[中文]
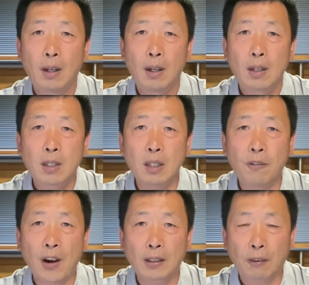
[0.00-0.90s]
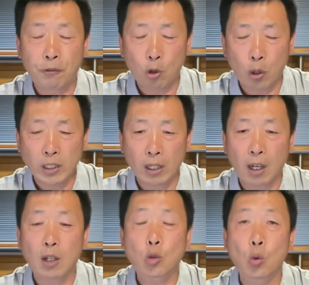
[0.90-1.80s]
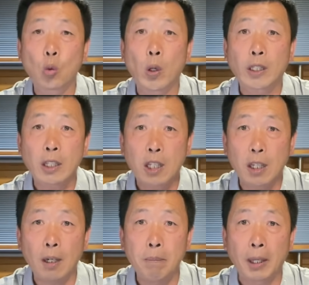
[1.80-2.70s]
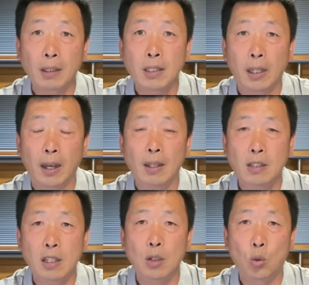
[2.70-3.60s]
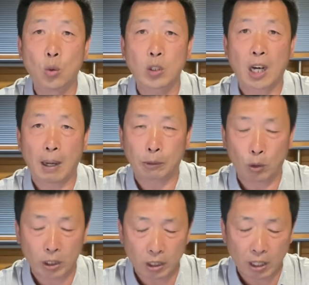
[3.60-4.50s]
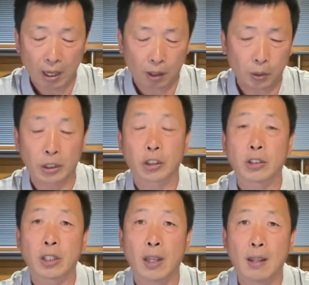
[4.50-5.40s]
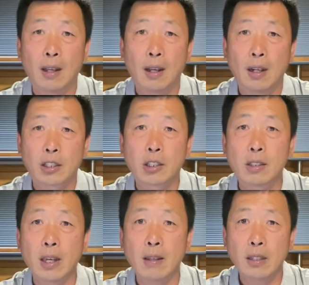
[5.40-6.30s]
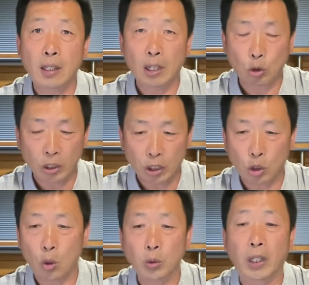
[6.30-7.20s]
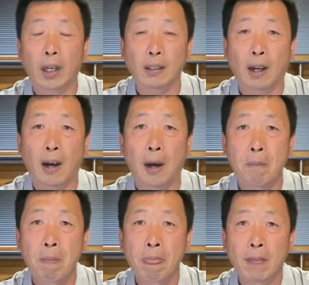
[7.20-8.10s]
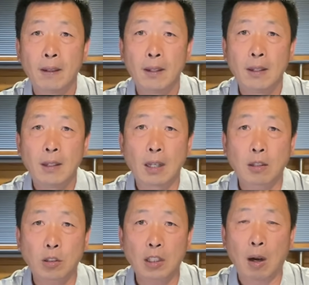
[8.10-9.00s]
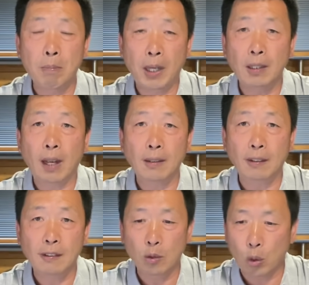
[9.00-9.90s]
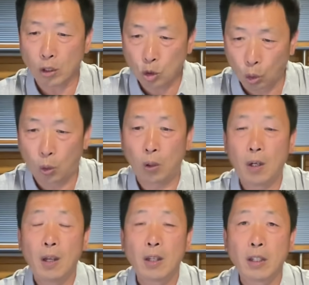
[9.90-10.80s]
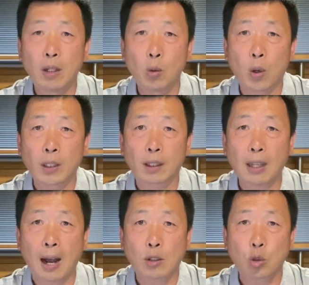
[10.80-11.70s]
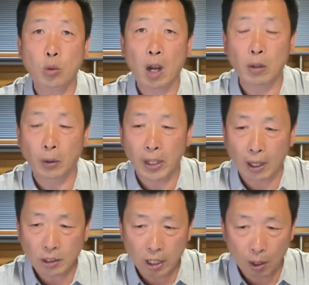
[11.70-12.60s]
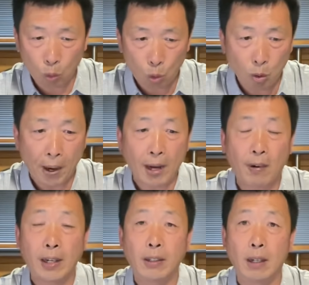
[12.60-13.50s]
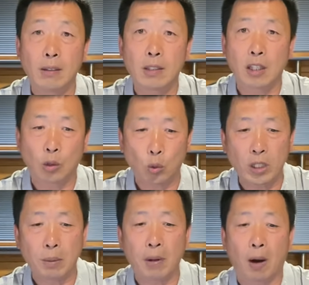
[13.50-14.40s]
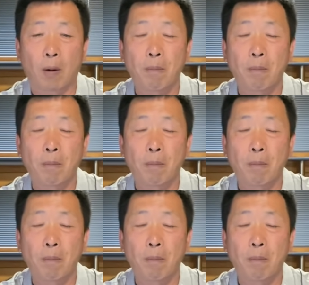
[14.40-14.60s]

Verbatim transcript: 西方的复活节和中国的清明节几乎差不多是前后的时间，时间应该说是重叠的啊。也就是到明年的四月初，英国呢大数要有两千五百万人接种疫苗，